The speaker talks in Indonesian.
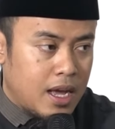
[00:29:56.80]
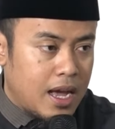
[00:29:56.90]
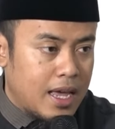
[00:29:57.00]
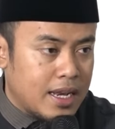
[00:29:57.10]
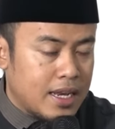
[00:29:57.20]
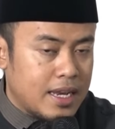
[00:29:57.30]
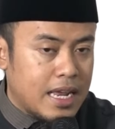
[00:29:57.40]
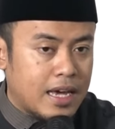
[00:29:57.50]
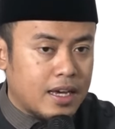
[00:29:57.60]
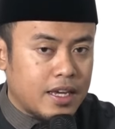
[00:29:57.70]

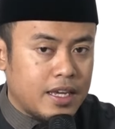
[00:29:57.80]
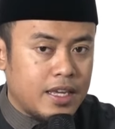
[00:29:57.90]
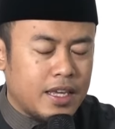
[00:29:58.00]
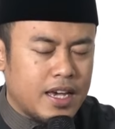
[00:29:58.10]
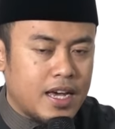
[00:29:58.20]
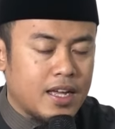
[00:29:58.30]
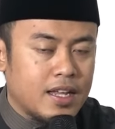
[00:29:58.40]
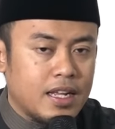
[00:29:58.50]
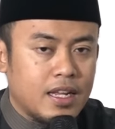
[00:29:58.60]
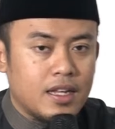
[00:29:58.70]
An-nakiyah.
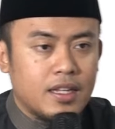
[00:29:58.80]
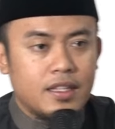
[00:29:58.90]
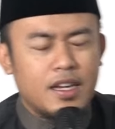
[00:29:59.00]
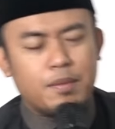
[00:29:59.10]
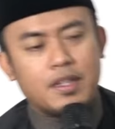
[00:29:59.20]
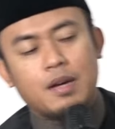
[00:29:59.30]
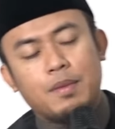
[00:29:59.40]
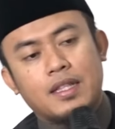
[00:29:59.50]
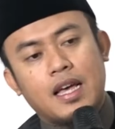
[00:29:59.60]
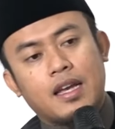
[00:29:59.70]
Yang
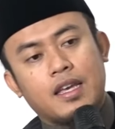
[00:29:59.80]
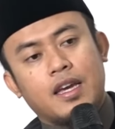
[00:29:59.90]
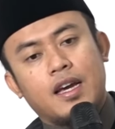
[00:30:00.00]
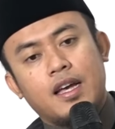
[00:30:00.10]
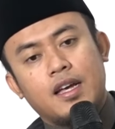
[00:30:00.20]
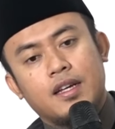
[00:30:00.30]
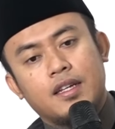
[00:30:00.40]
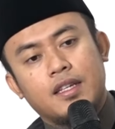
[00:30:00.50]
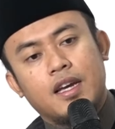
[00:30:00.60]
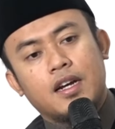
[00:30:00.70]
pertama takiyah,
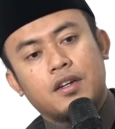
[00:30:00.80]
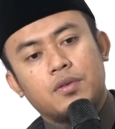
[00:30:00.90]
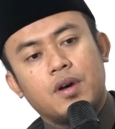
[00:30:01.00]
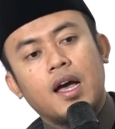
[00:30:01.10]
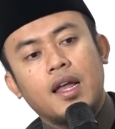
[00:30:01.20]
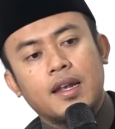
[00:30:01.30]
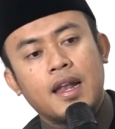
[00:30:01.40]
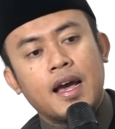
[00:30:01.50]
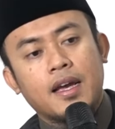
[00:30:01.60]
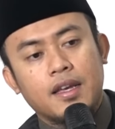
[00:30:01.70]
yang kedua
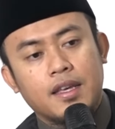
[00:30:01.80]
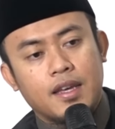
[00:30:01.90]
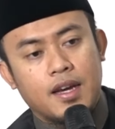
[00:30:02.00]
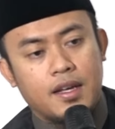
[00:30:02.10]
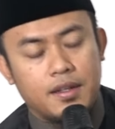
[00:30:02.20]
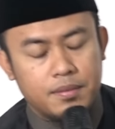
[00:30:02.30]
nakiyah.